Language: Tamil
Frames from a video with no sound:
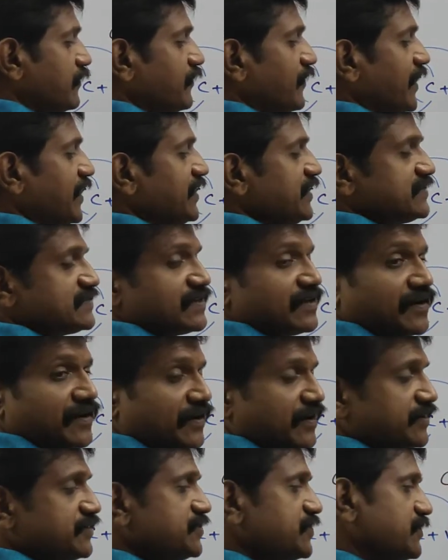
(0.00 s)
ஃபைவ் இஸ் அன்
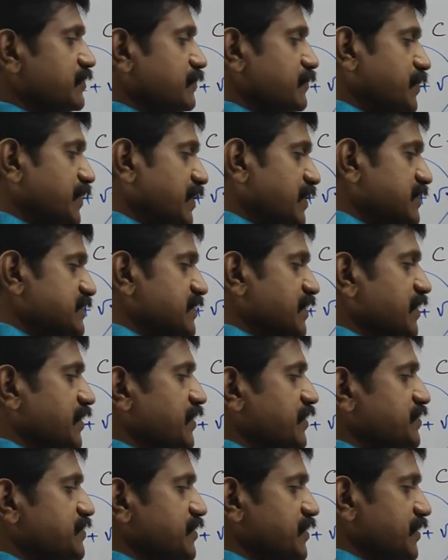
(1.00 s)
இன்டிஜர் பி இஸ்
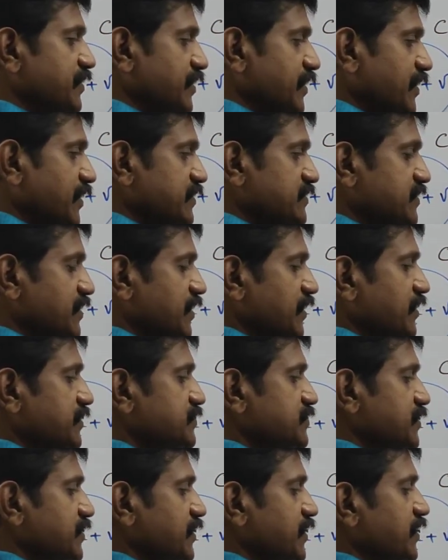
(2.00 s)
இன்டிஜர் டி இஸ்
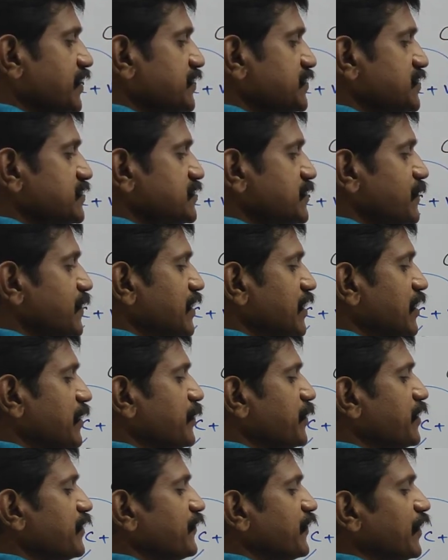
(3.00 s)
இன்டிஜர் இன்டிஜர்ஸை
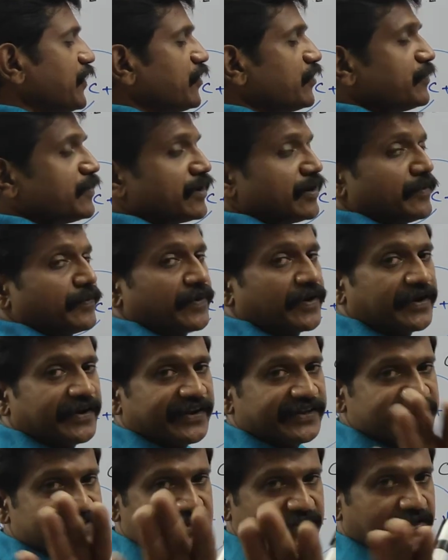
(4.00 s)
மல்டிப்ளை பண்ணி ஃபைவோட மெட்லே பண்ணால்
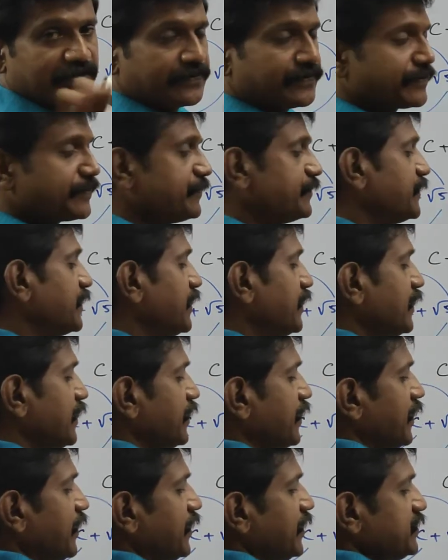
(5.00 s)
இன்டிஜர் தான் வரும்
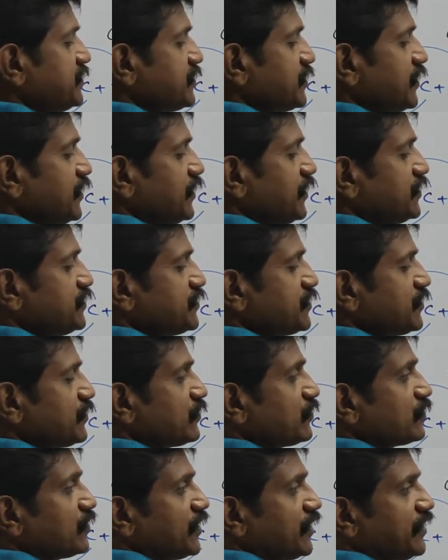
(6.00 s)
இன்டிஜரையும்
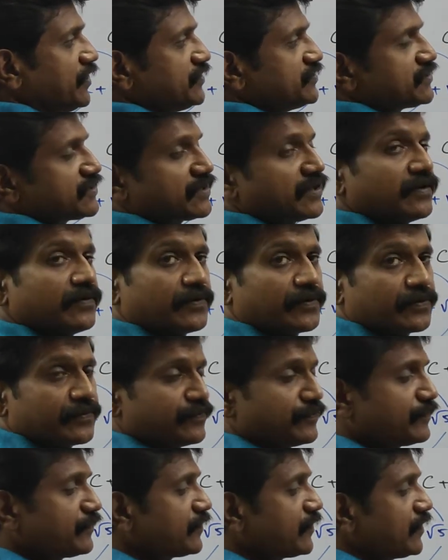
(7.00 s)
இன்டிஜரையும் கூட்டினா இன்டிஜர் தான்
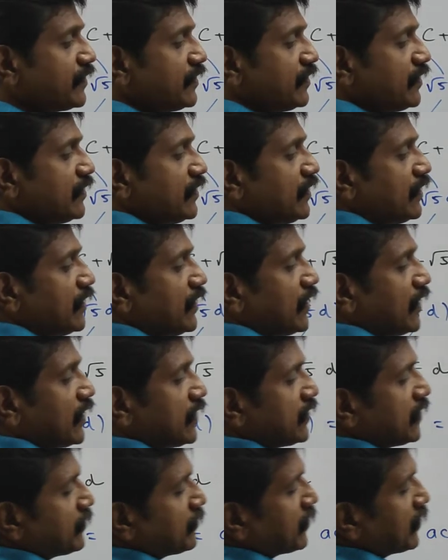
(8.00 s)
வரும்
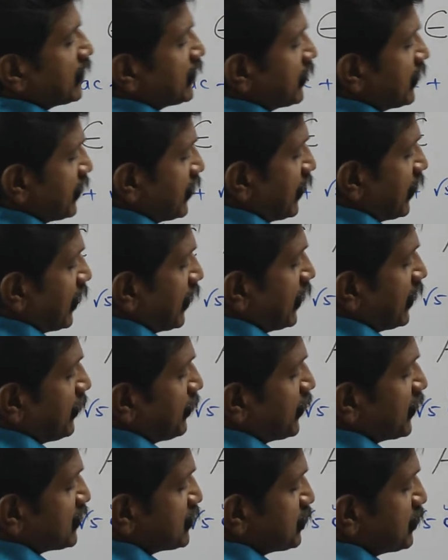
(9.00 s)
அதே மாதிரி ஏடி
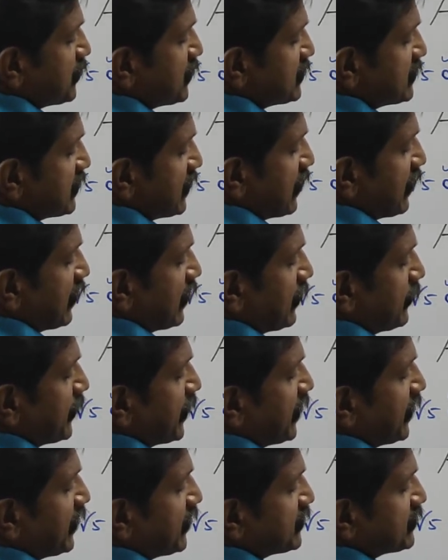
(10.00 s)
ப்ளஸ் பிசி
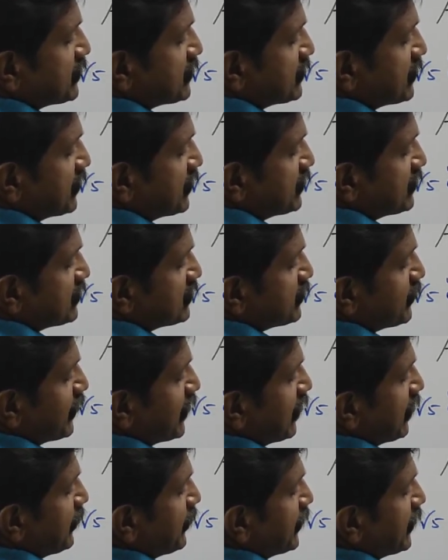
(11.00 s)
எல்லாமே இன்டீஜர்ஸ் இன்டீஜர்ஸ்
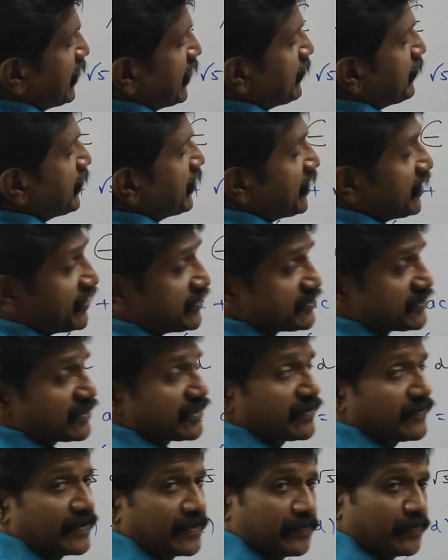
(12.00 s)
மெட்டில் பண்ணி ஆட் பண்ணால்
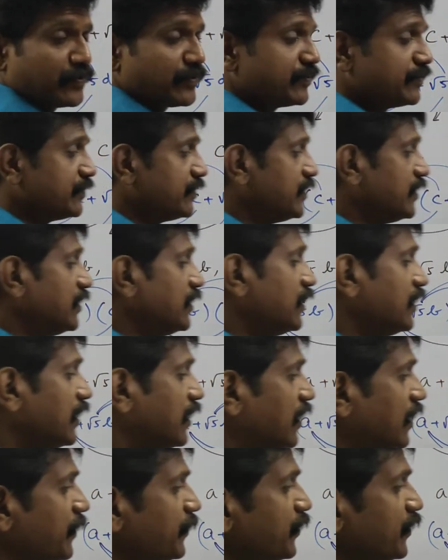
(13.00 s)
இன்டீஜர் தான் வரப்போகுது
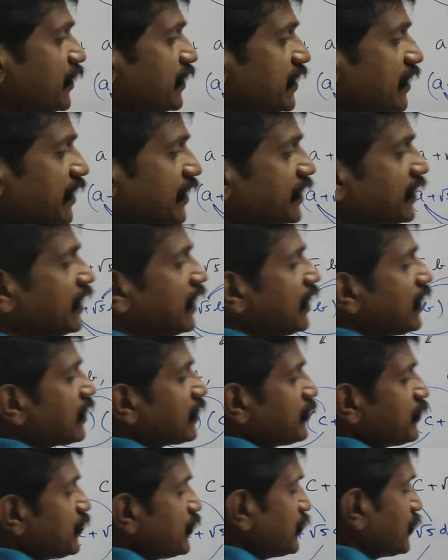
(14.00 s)
அப்போ இதில் என்ன
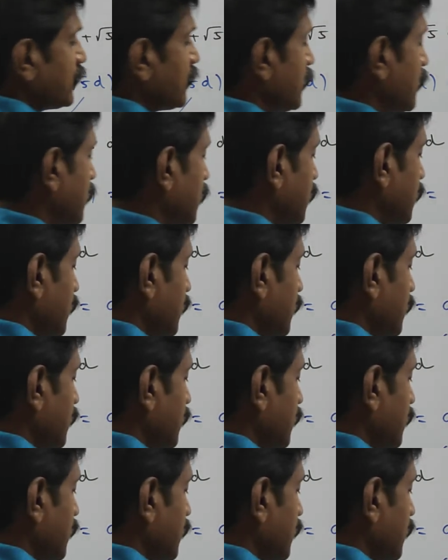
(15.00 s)
ஆக போகுதுன்னா